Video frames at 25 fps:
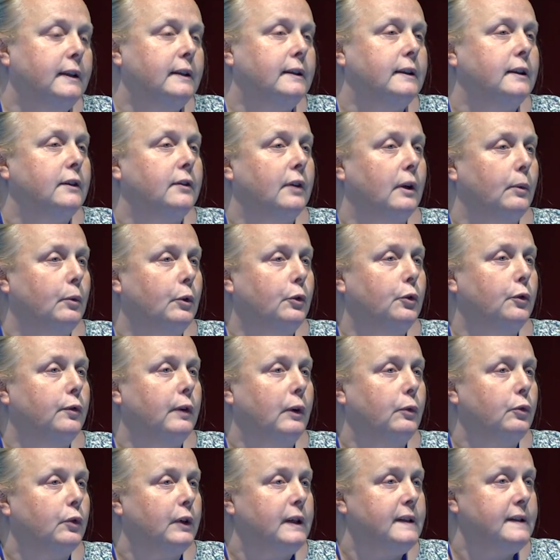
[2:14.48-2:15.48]
était vraiment de
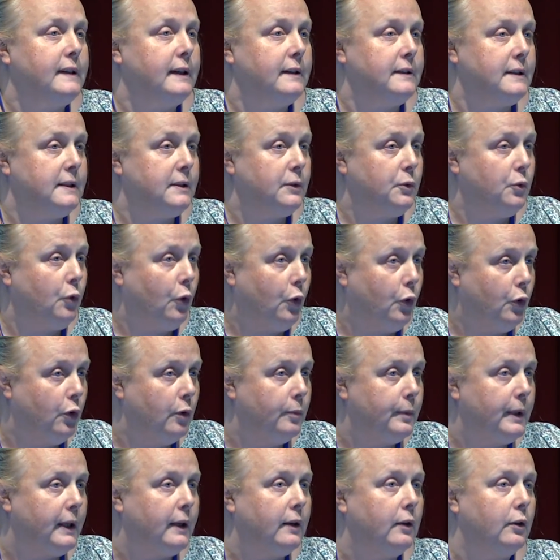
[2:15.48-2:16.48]
favoriser un discours
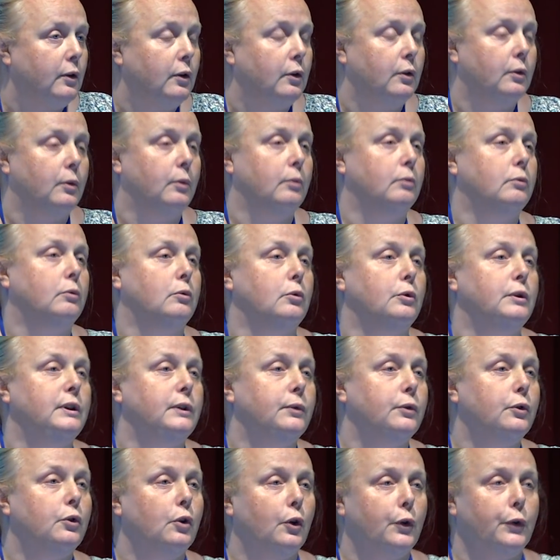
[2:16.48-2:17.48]
commun euh, au
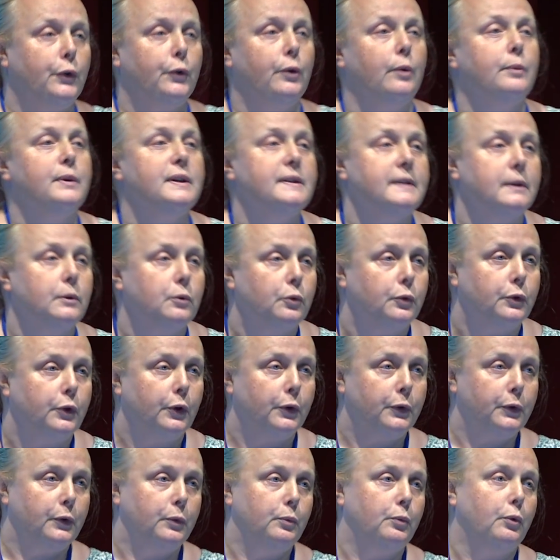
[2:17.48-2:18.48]
niveau de l'ensemble des
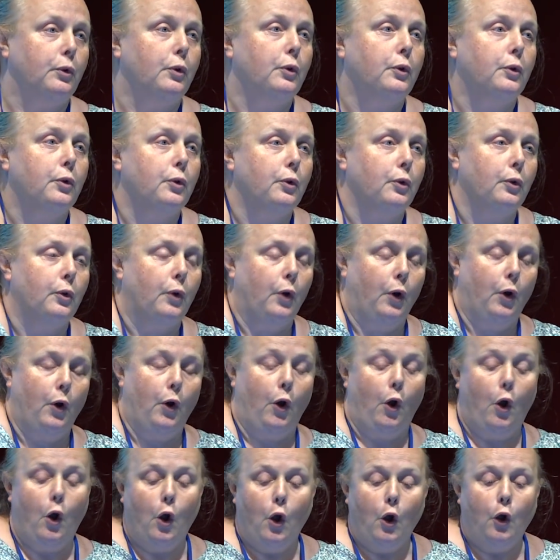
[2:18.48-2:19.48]
écoutantes pour que
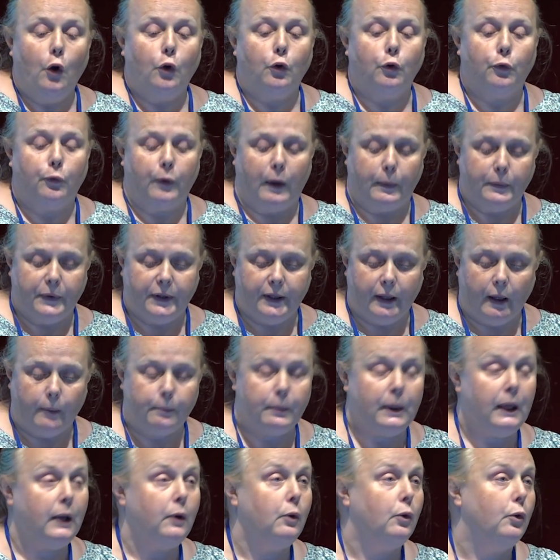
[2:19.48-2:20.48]
une femme qui
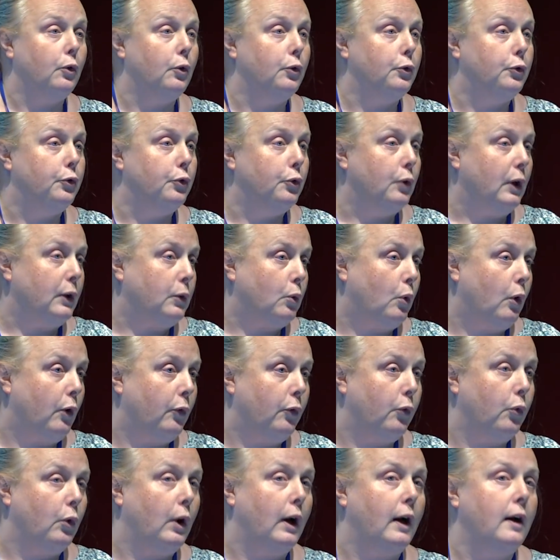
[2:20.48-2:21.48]
appelle euh, deux à trois
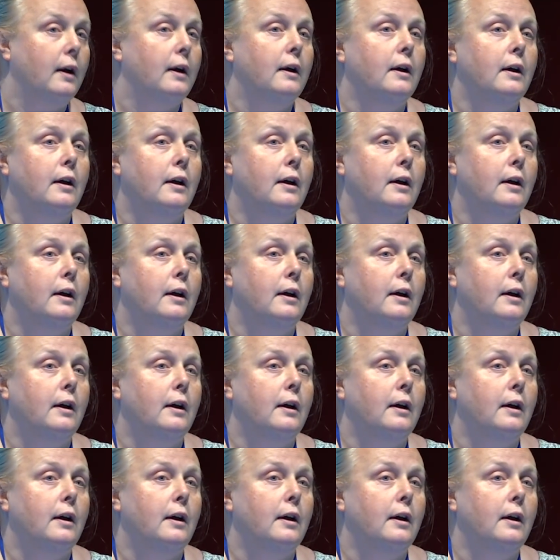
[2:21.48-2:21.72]
fois